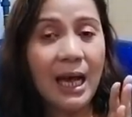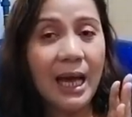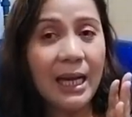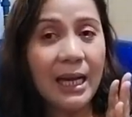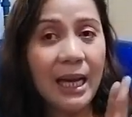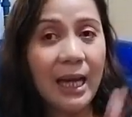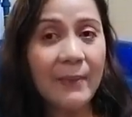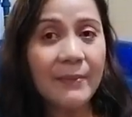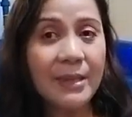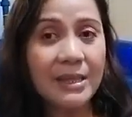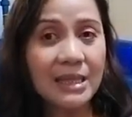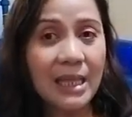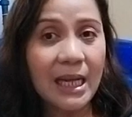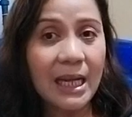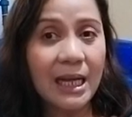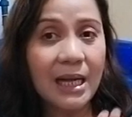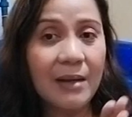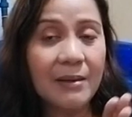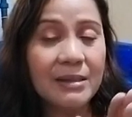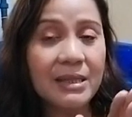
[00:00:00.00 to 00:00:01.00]
alam na
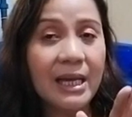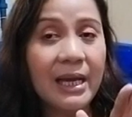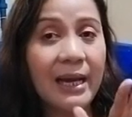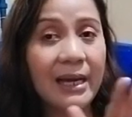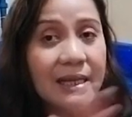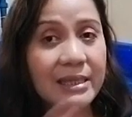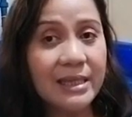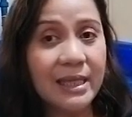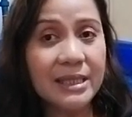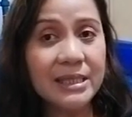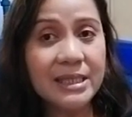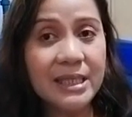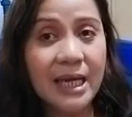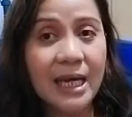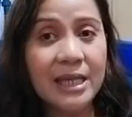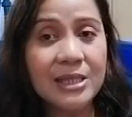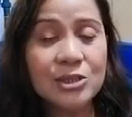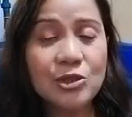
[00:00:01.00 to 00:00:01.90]
talagang ang dekalidad yan.